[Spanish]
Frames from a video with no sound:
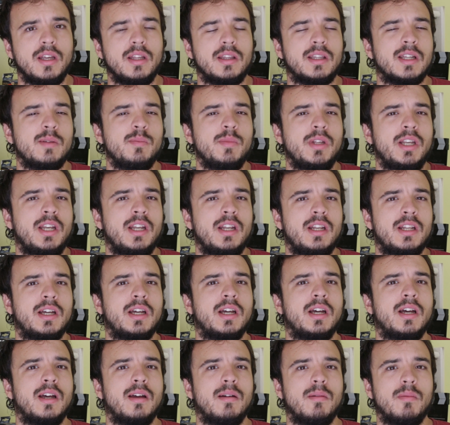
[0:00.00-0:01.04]
También
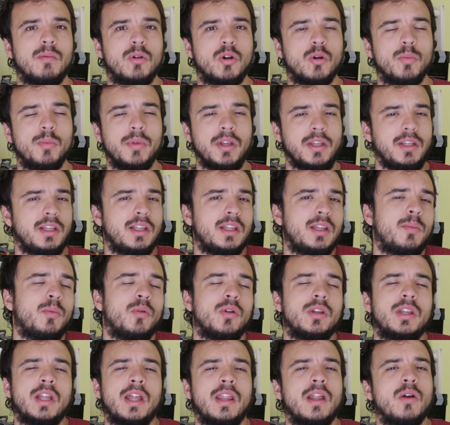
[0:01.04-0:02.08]
era conveniente
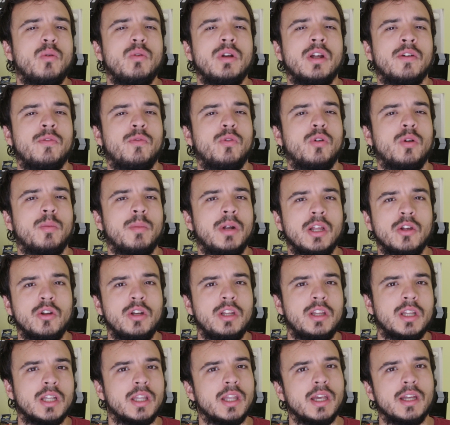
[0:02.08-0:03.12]
porque de alguna forma el
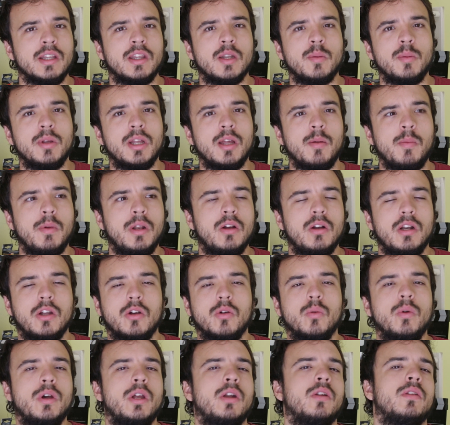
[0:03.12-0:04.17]
guionista tenía que terminar la película y
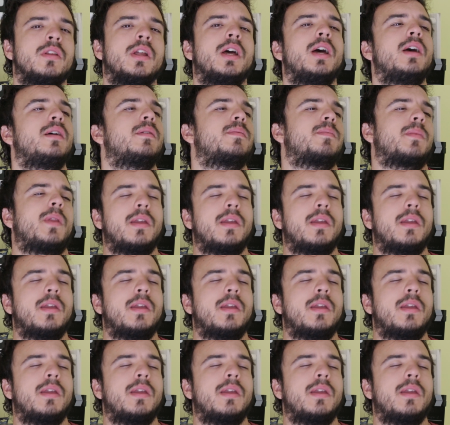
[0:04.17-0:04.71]
dijo, bueno, está,